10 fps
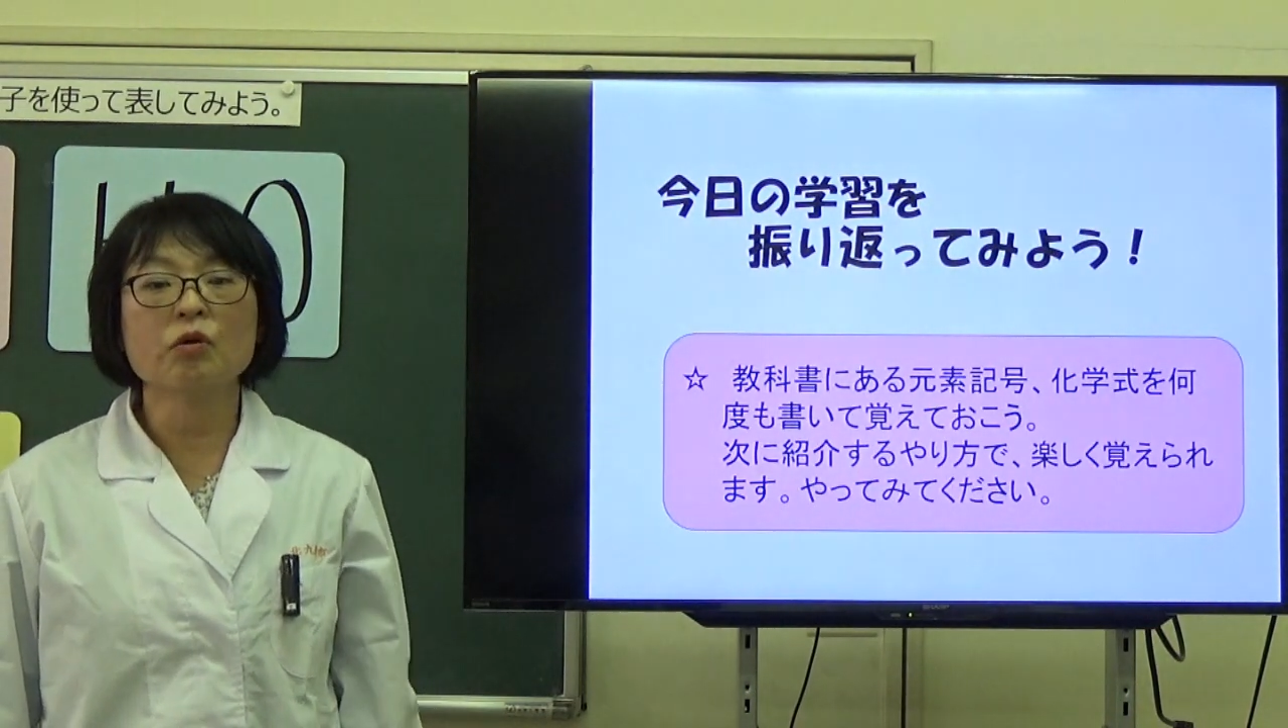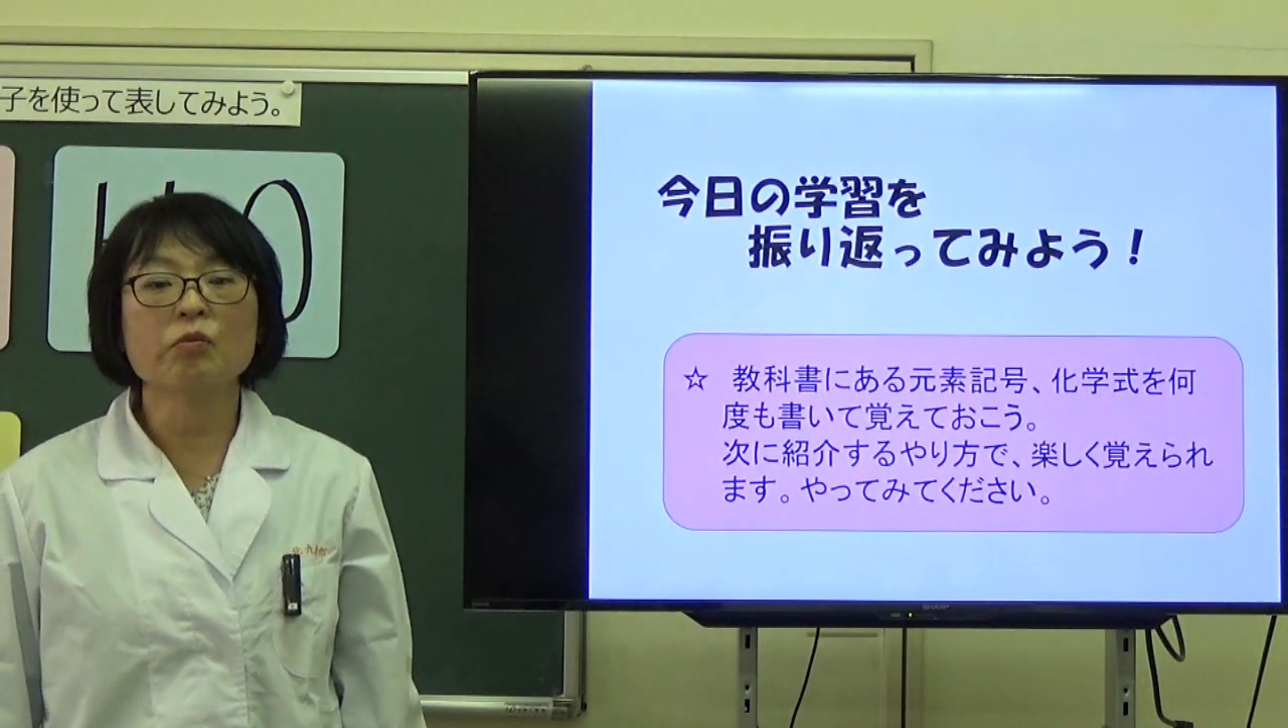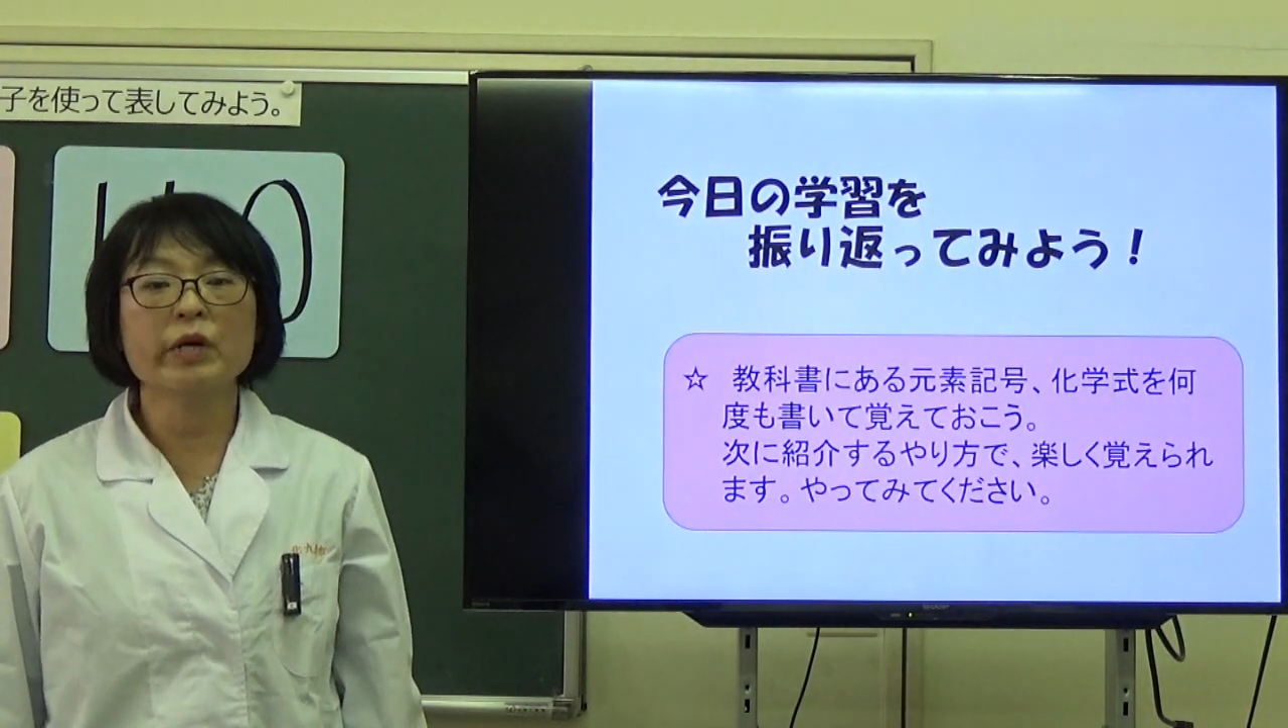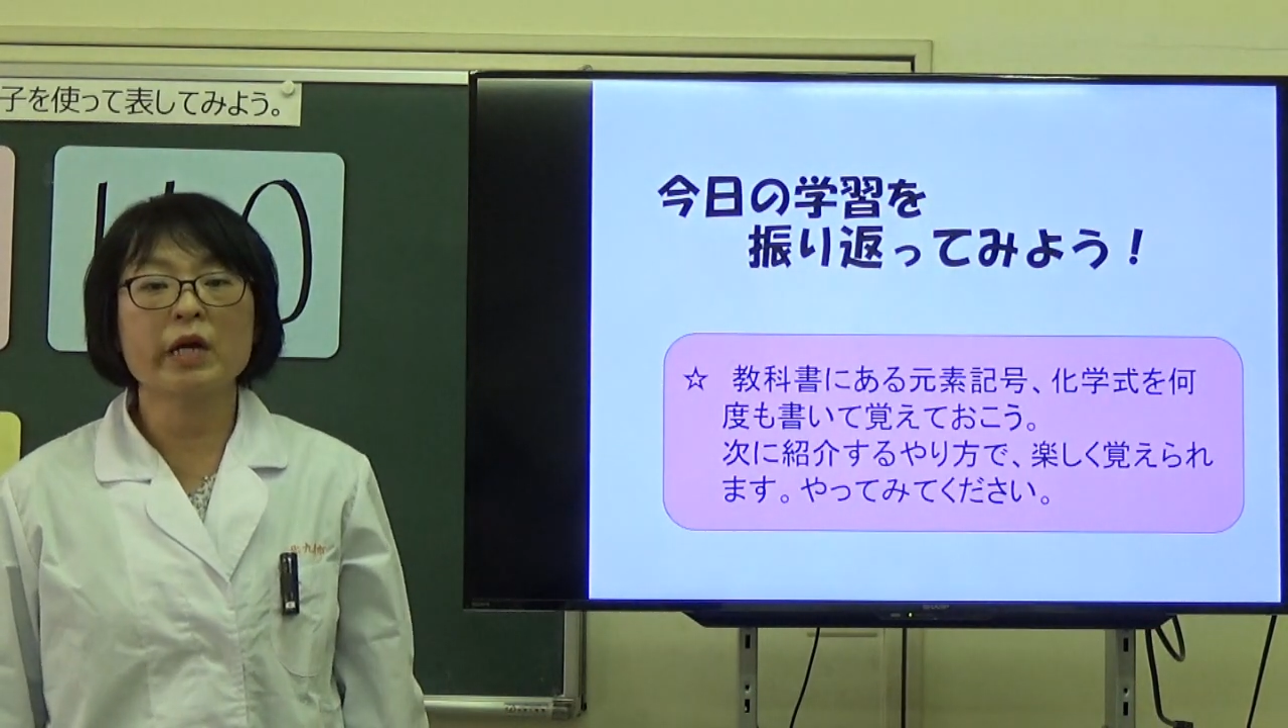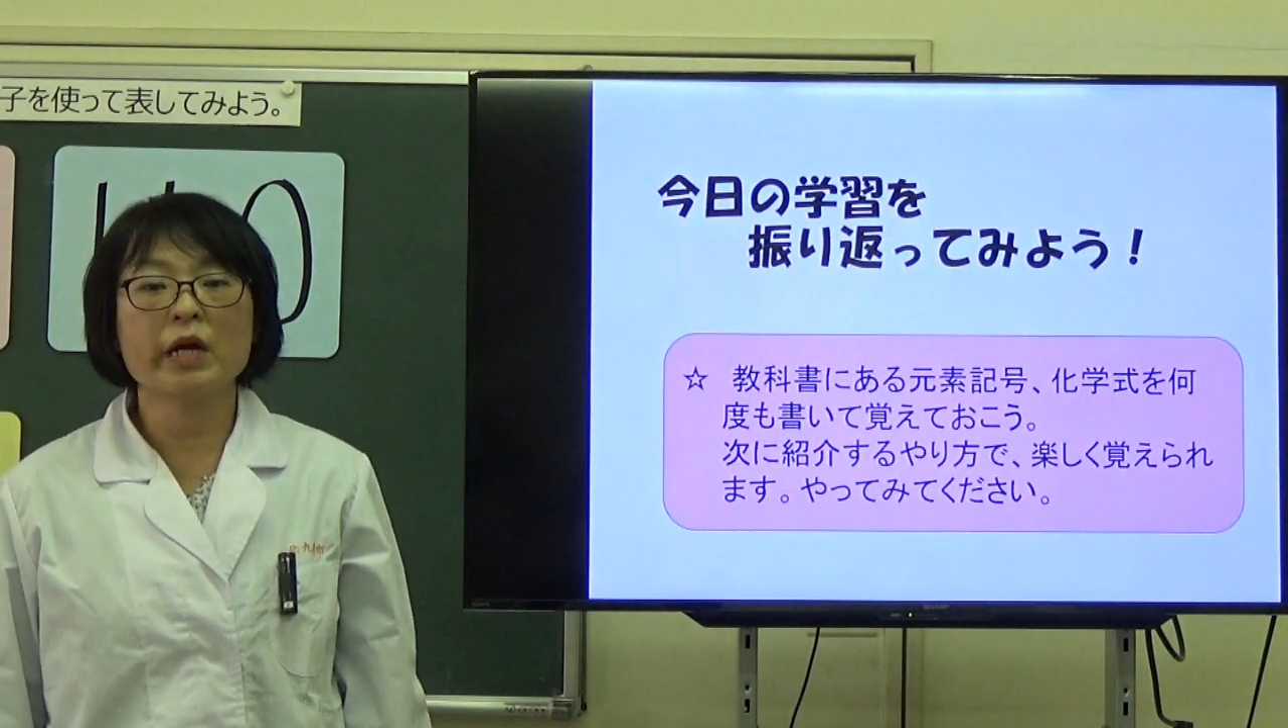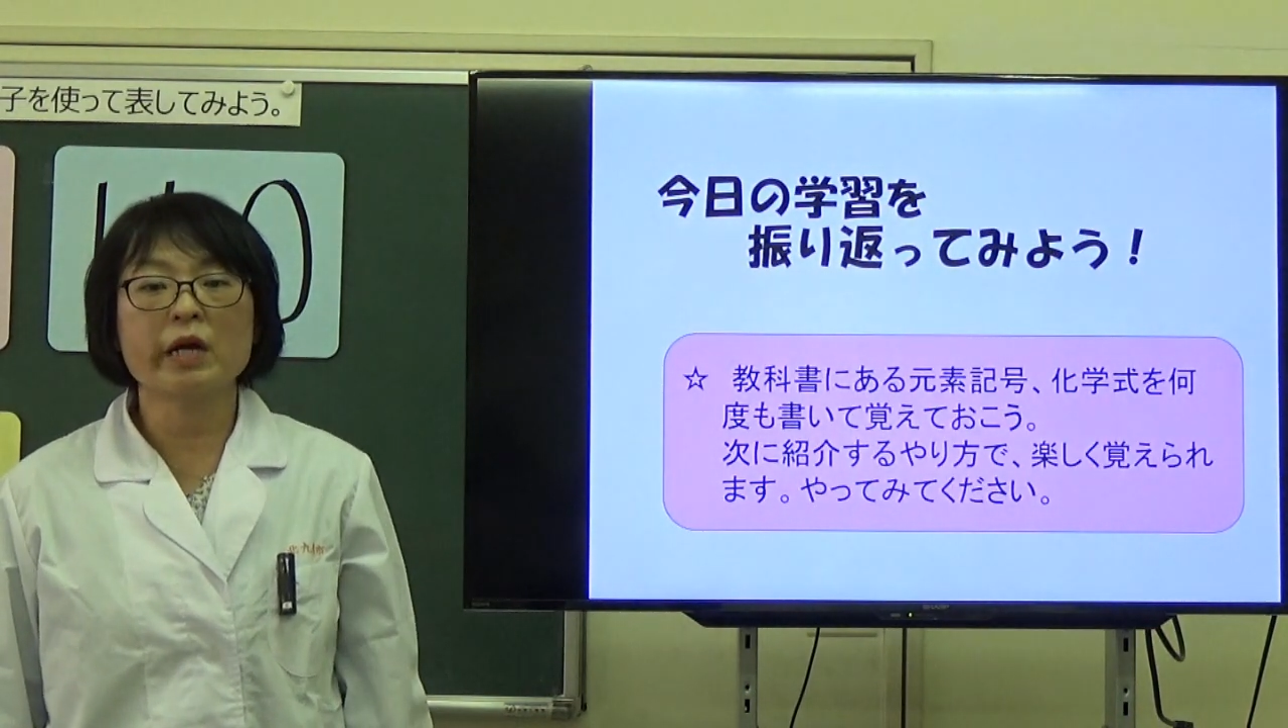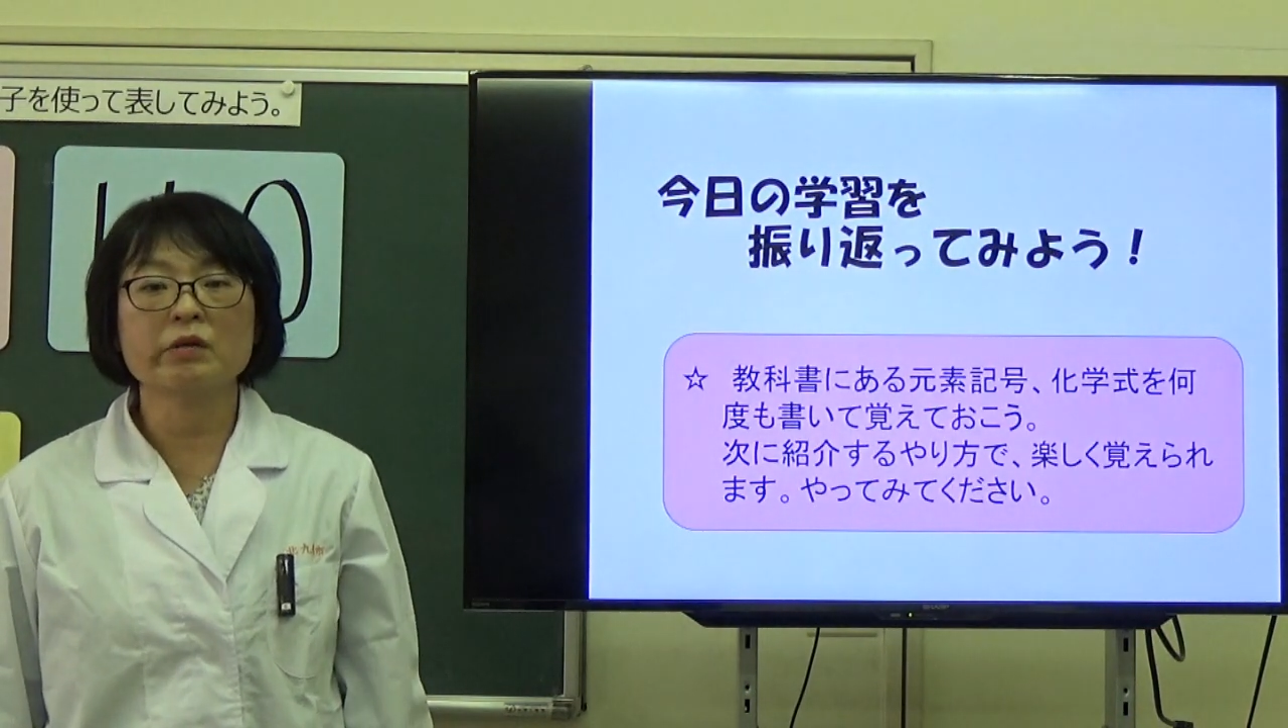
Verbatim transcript: 覚えられ